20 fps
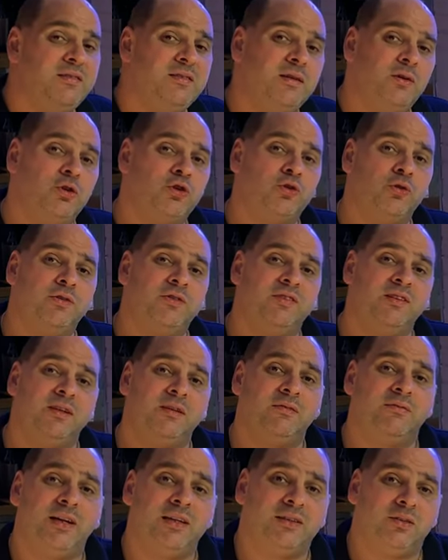sich auch schon
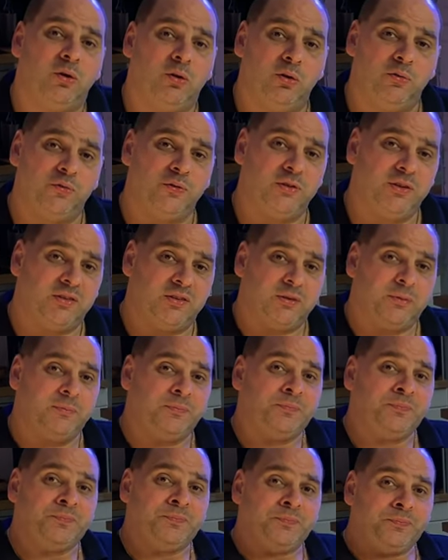sehr weit geöffnet
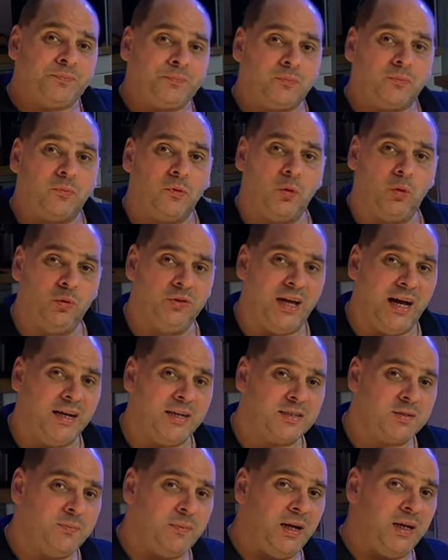und
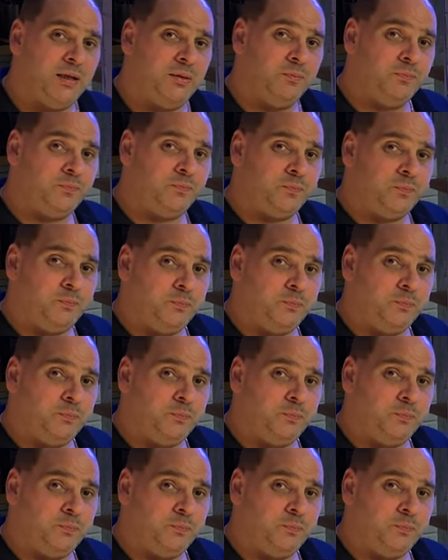alles in allem